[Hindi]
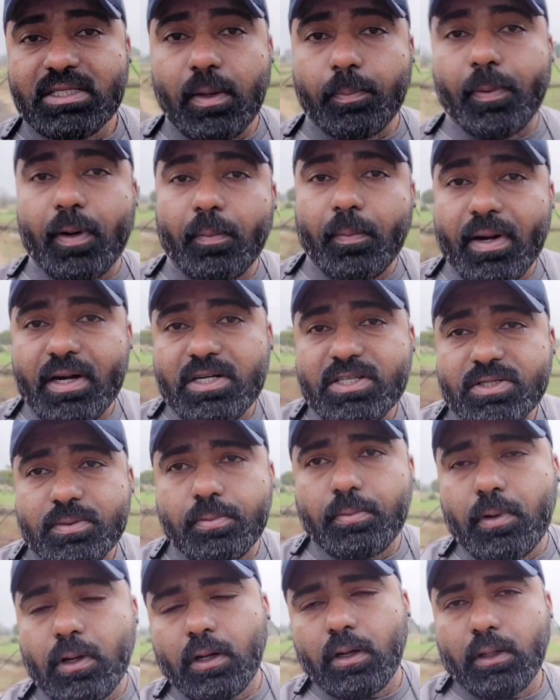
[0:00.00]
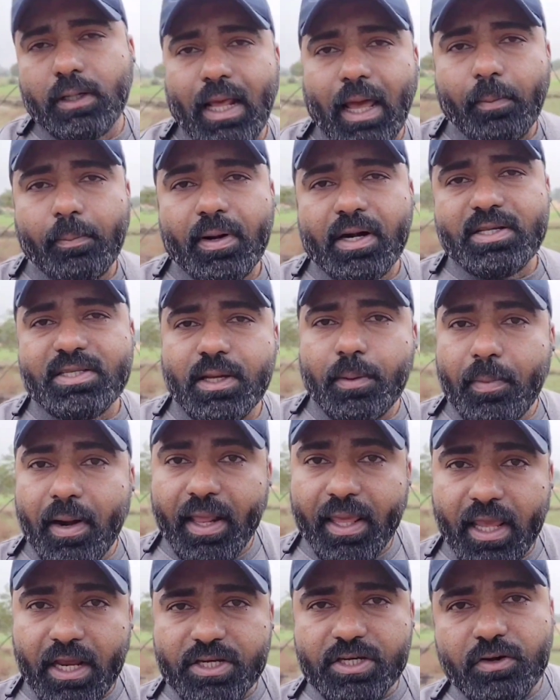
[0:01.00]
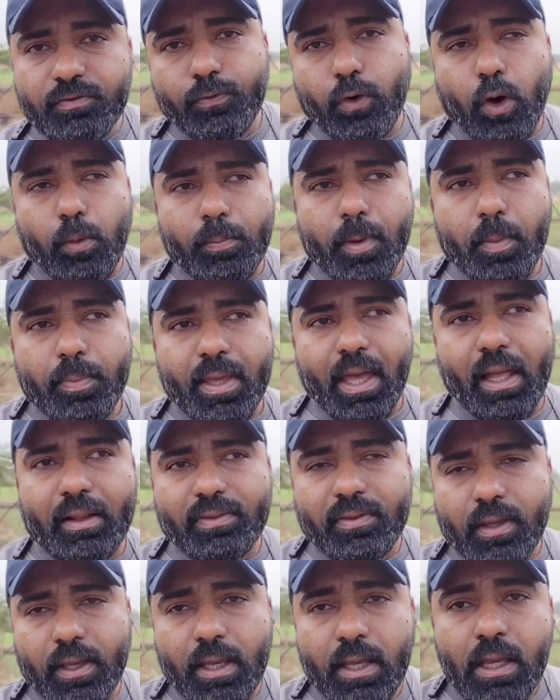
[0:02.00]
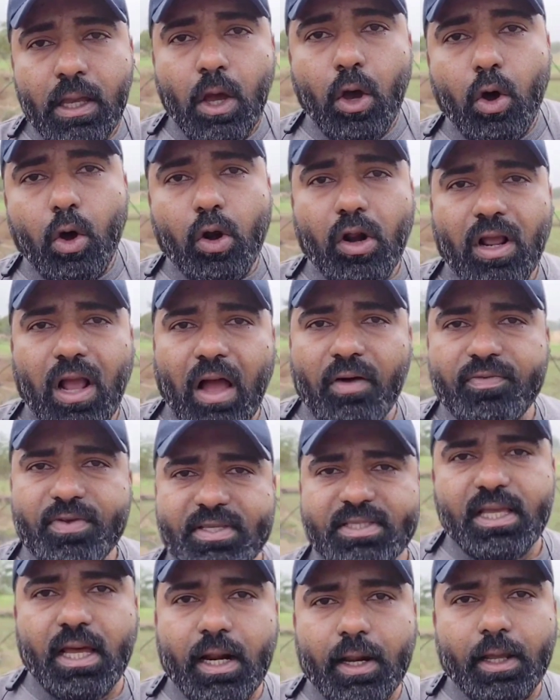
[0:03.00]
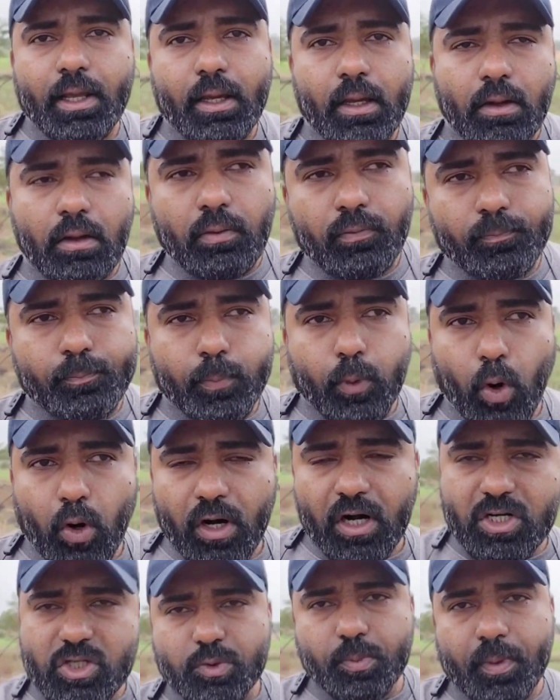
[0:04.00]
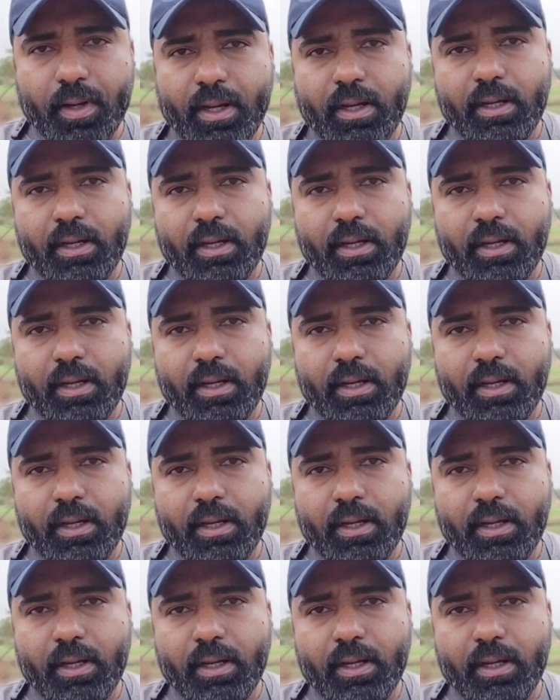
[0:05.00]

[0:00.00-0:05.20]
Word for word: ये सप्लीमेंट्स टैबलेट्स या मेडिकेशन फॉर्म में भी आते हैं और काफ़ी सारे प्रोडक्ट्स